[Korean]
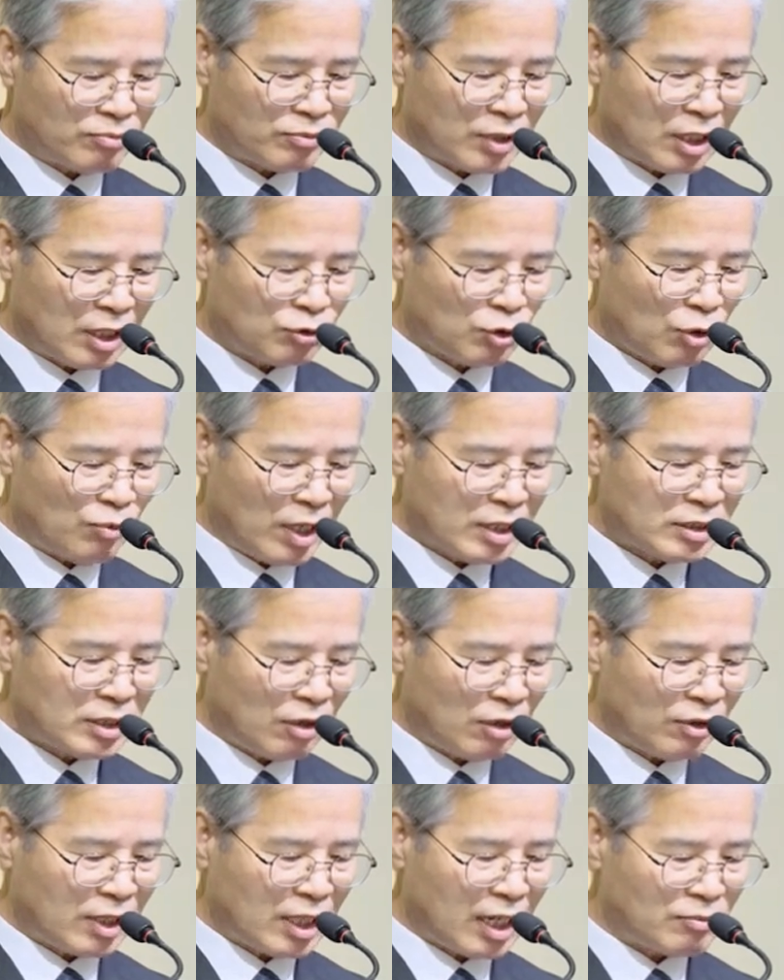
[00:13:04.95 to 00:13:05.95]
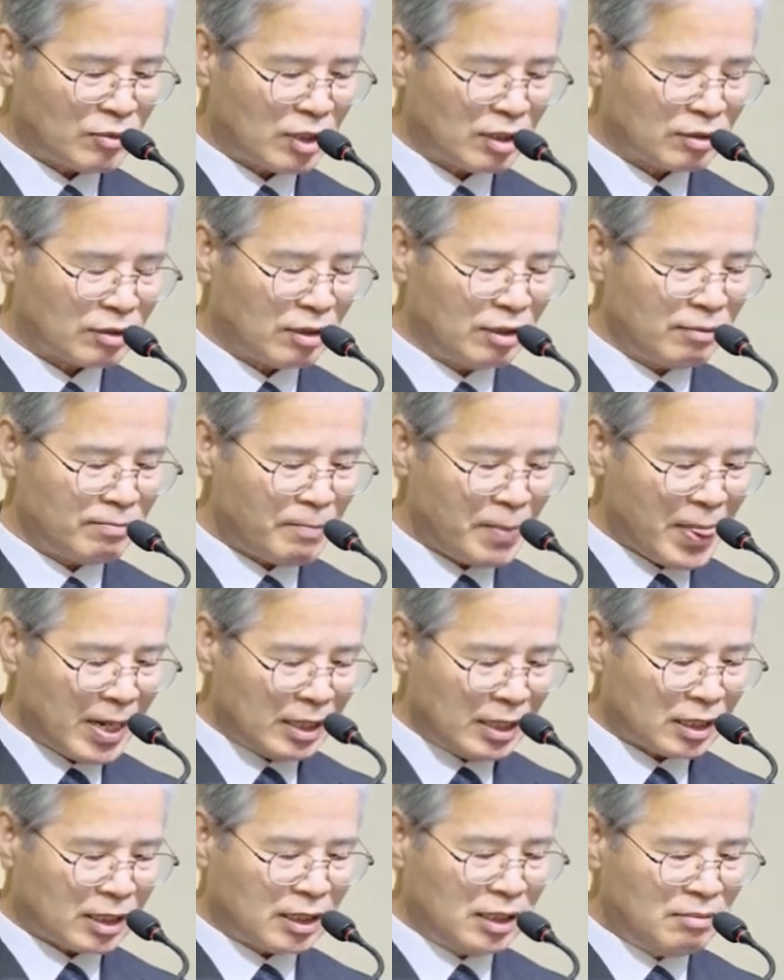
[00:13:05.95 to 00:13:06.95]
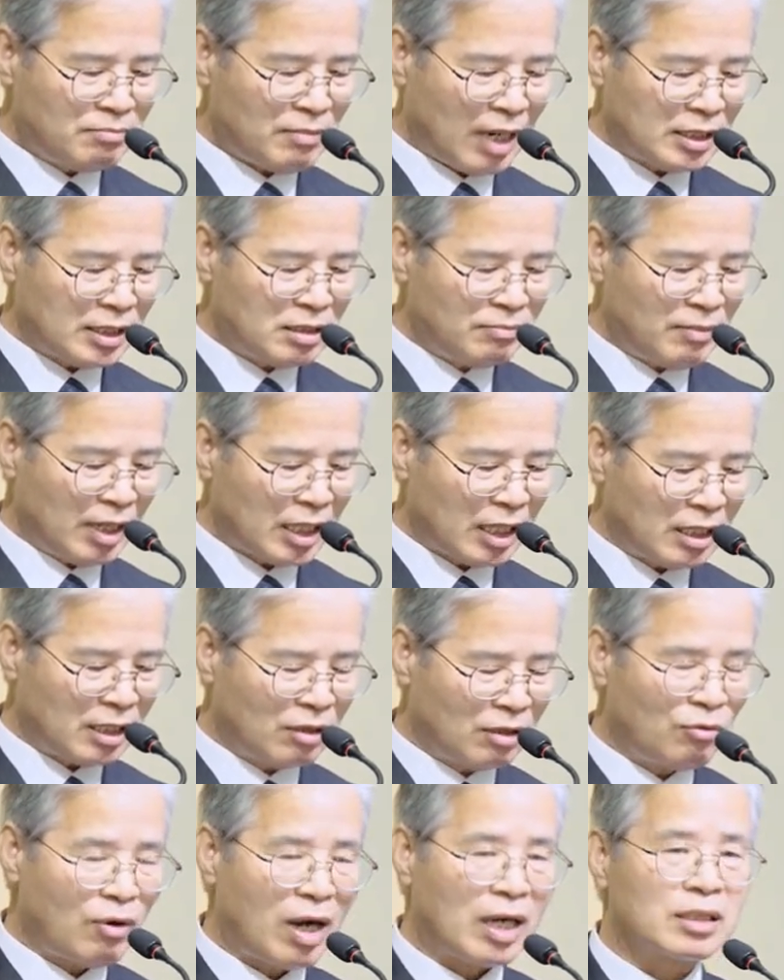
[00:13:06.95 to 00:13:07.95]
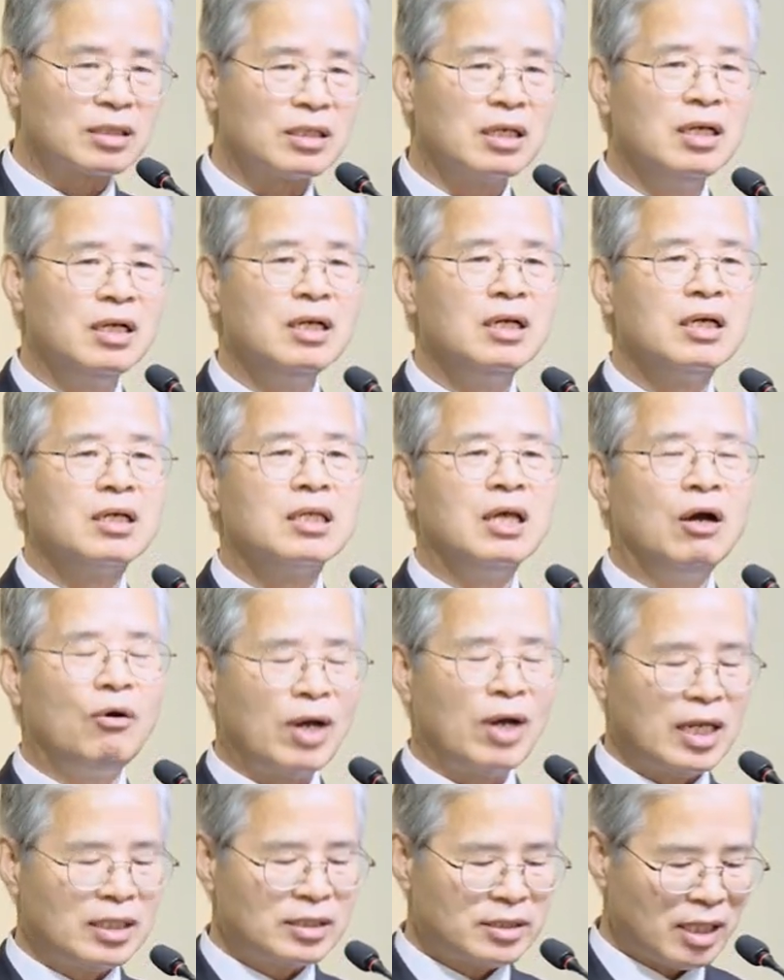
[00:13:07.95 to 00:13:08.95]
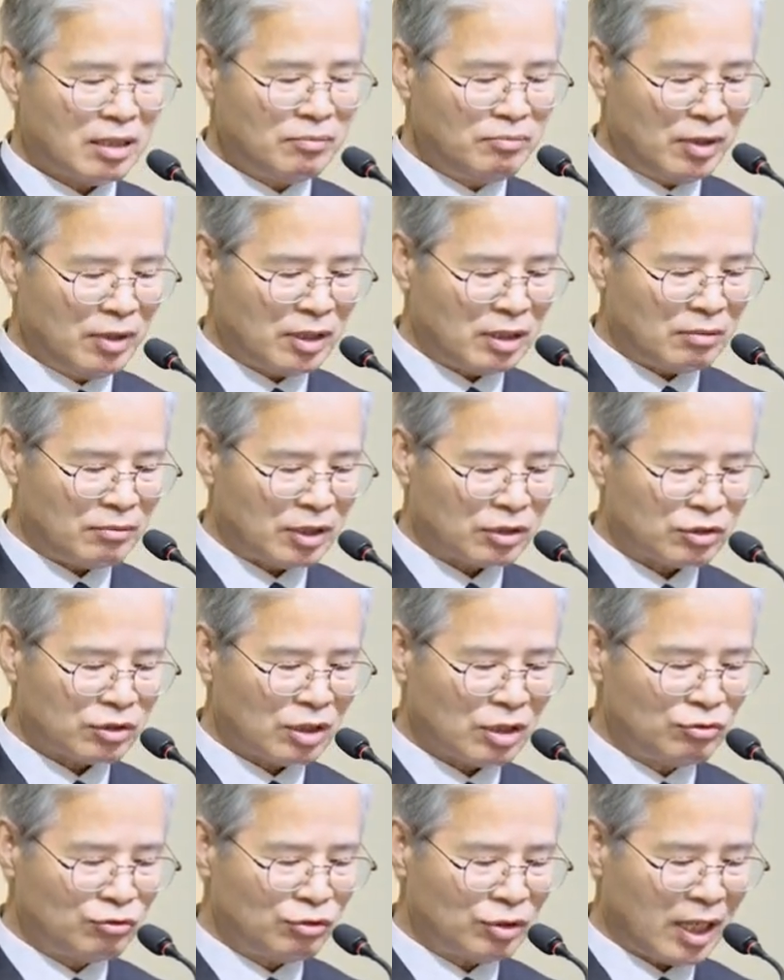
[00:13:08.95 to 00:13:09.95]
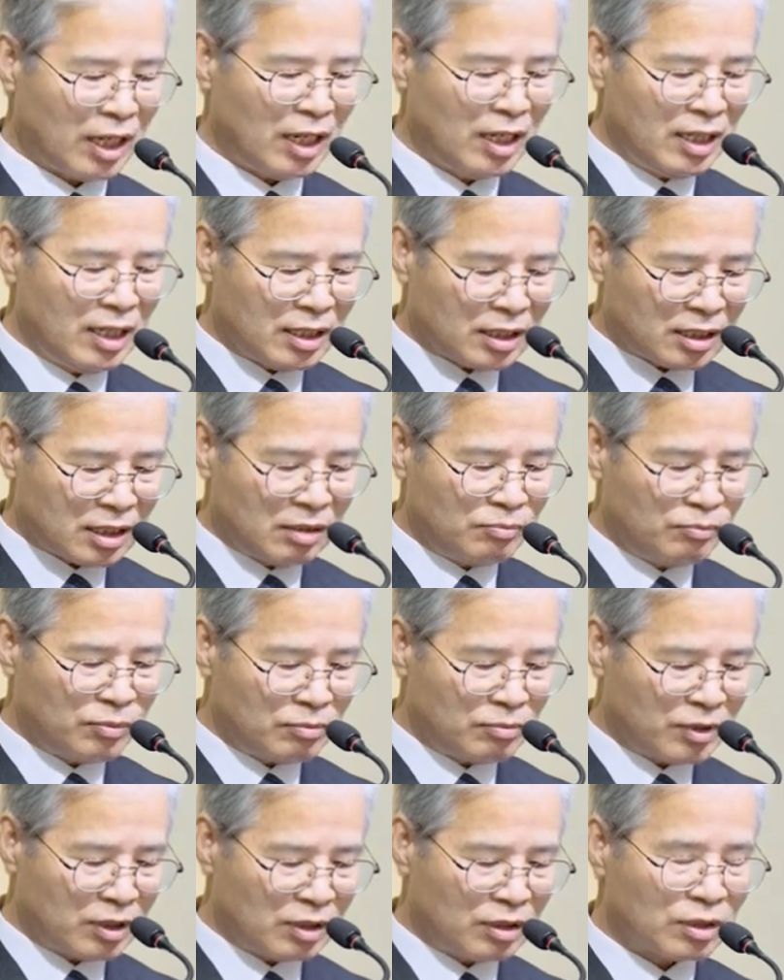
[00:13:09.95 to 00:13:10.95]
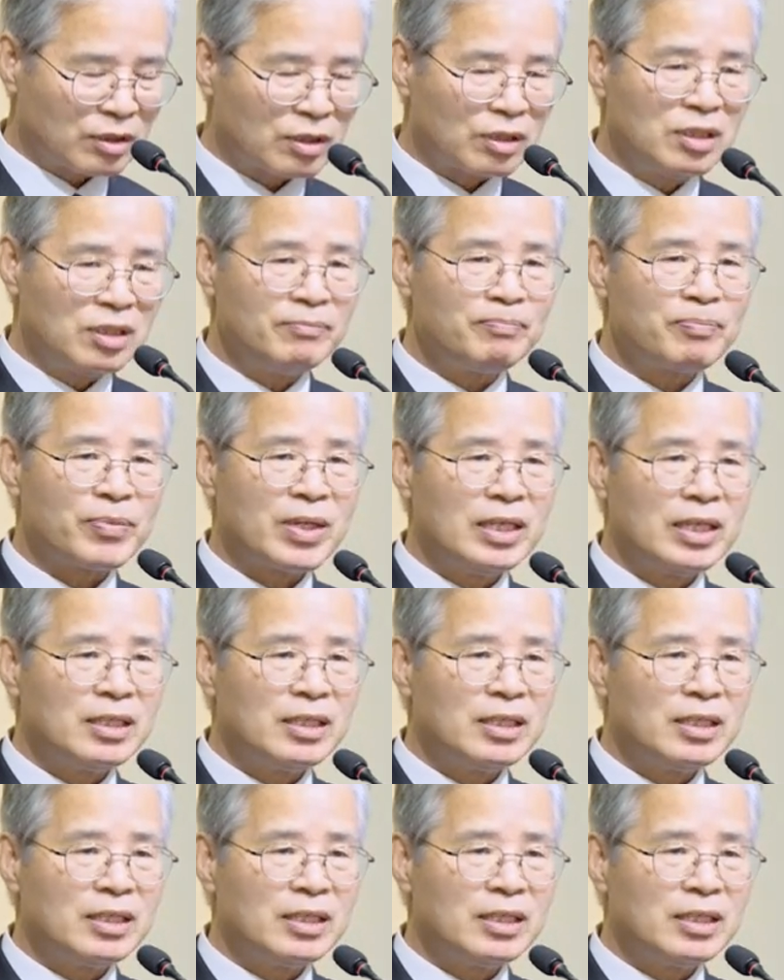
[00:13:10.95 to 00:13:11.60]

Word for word: 함께 초막 생활을 하면서 그 마지막의 영광은 영원한 생명이며 천국의 기쁨인 것을